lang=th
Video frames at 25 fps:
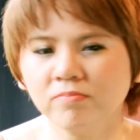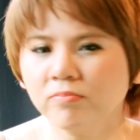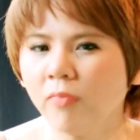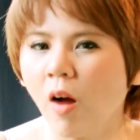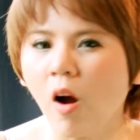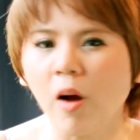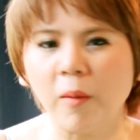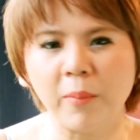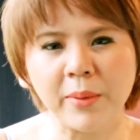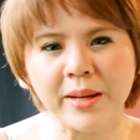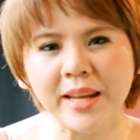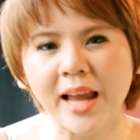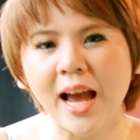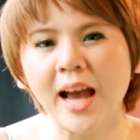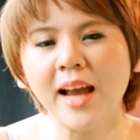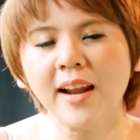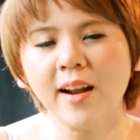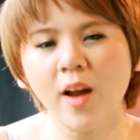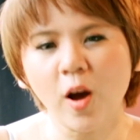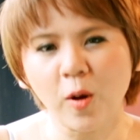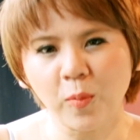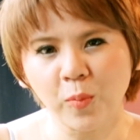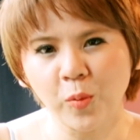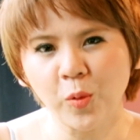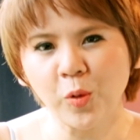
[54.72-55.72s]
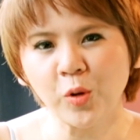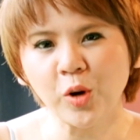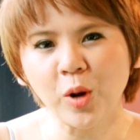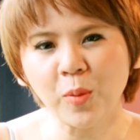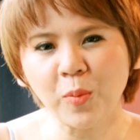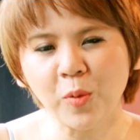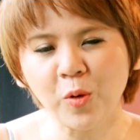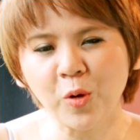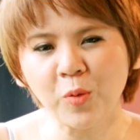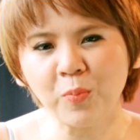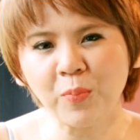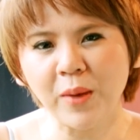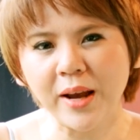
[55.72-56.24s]
บอกไม่ได้หรอกพูดก็
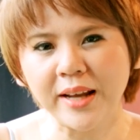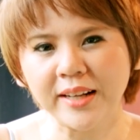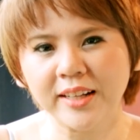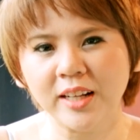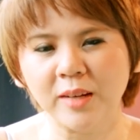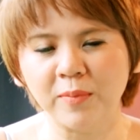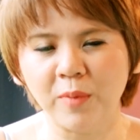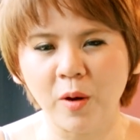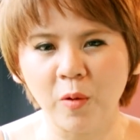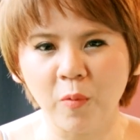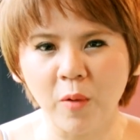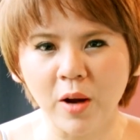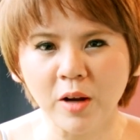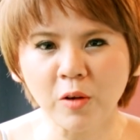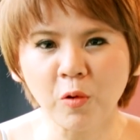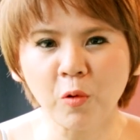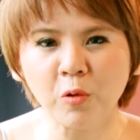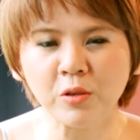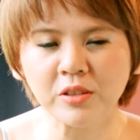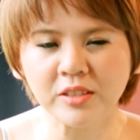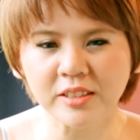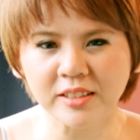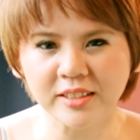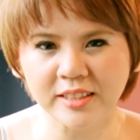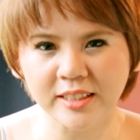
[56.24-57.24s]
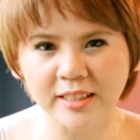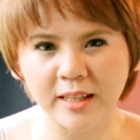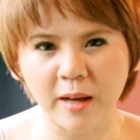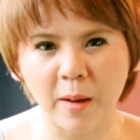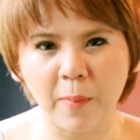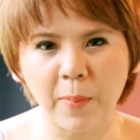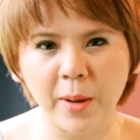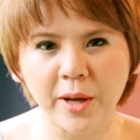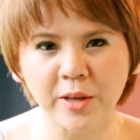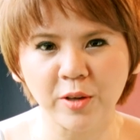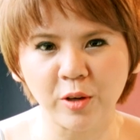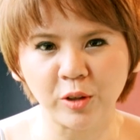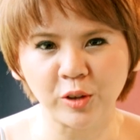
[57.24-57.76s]
พูดไปเถอะเพราะว่าคุณจริงๆอ่ะ
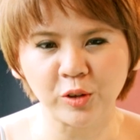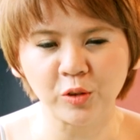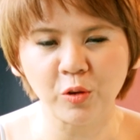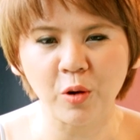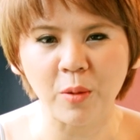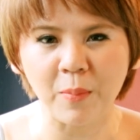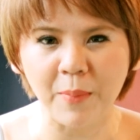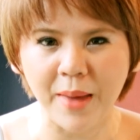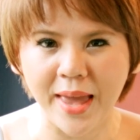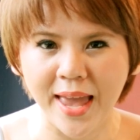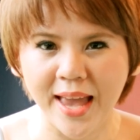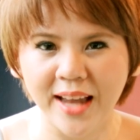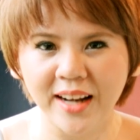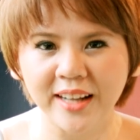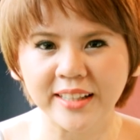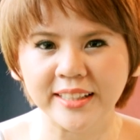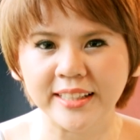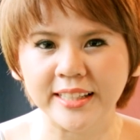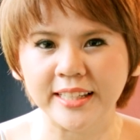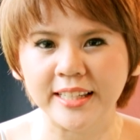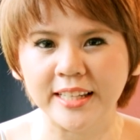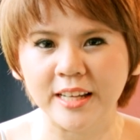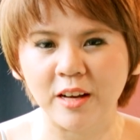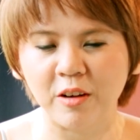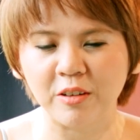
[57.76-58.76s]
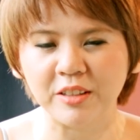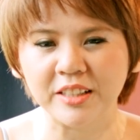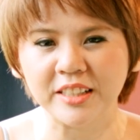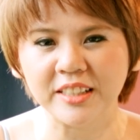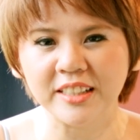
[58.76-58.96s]
พยศตัวแม่เลยทีเดียว